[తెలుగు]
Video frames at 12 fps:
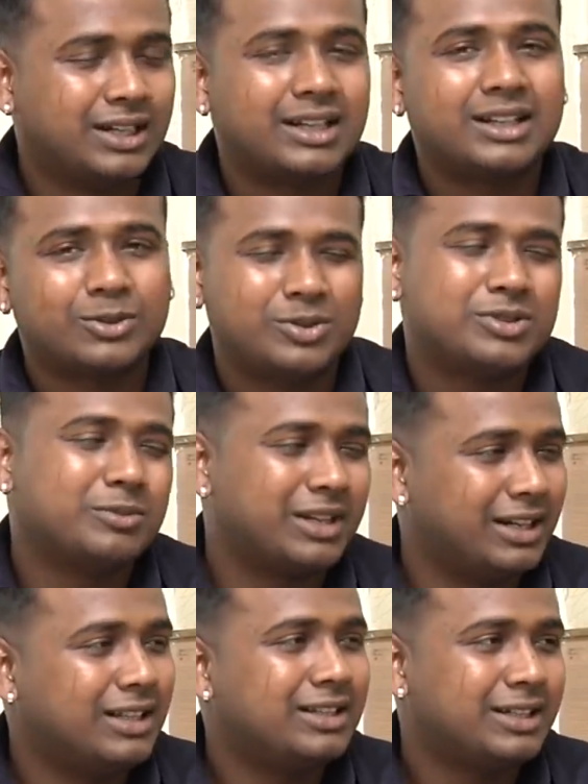అట్లా కొంచెం
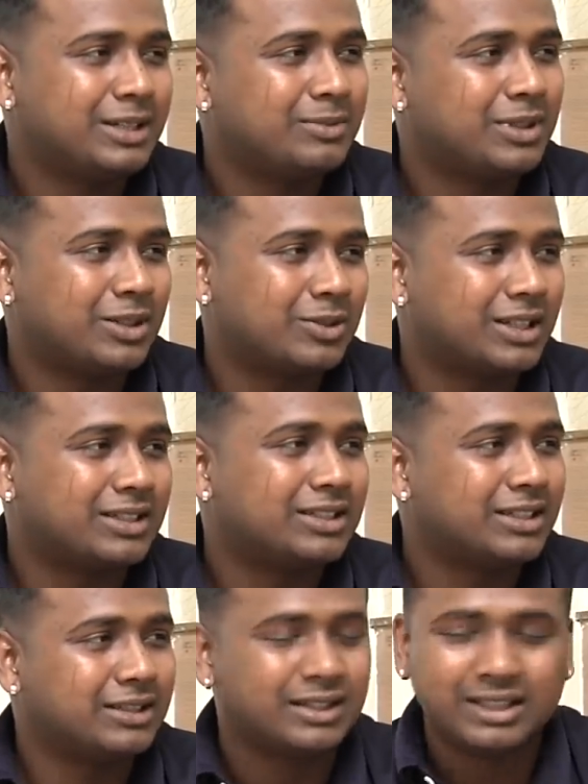కిండల్ చేయడం నాకు
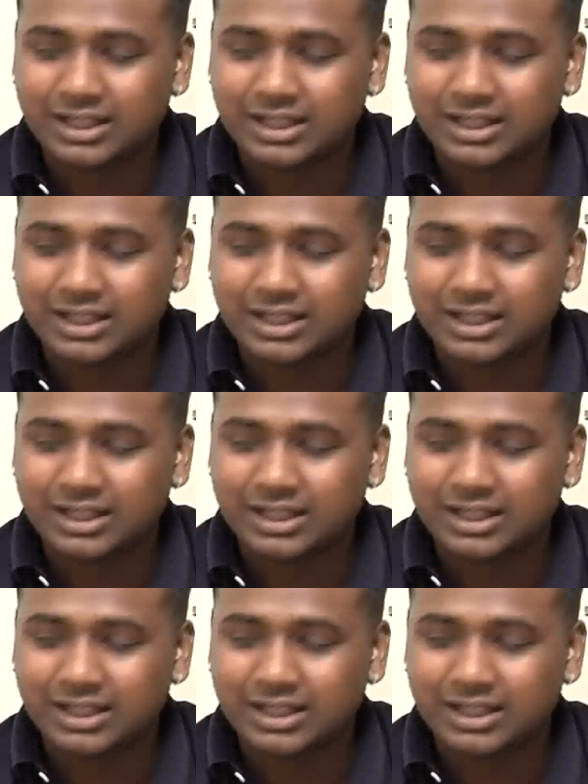నచ్చలేదు కదా